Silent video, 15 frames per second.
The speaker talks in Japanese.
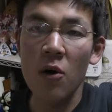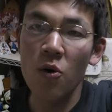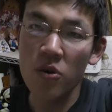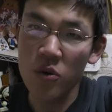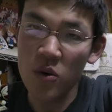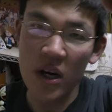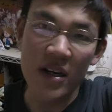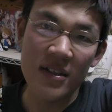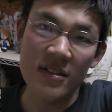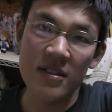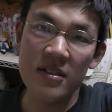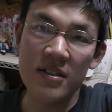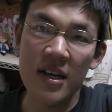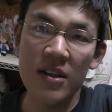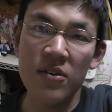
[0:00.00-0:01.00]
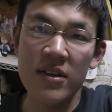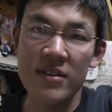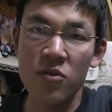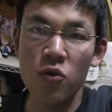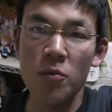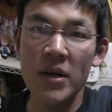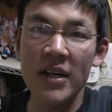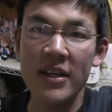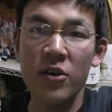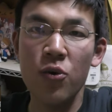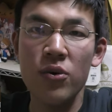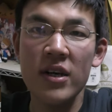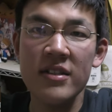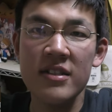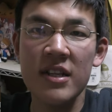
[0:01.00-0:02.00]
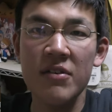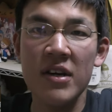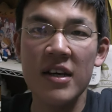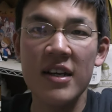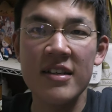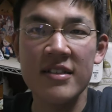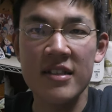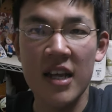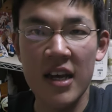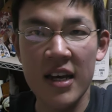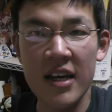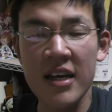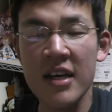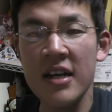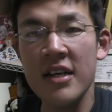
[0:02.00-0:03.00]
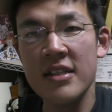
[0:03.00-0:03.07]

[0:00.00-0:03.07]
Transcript: ほのかにする程度でそこまで強烈ではないですね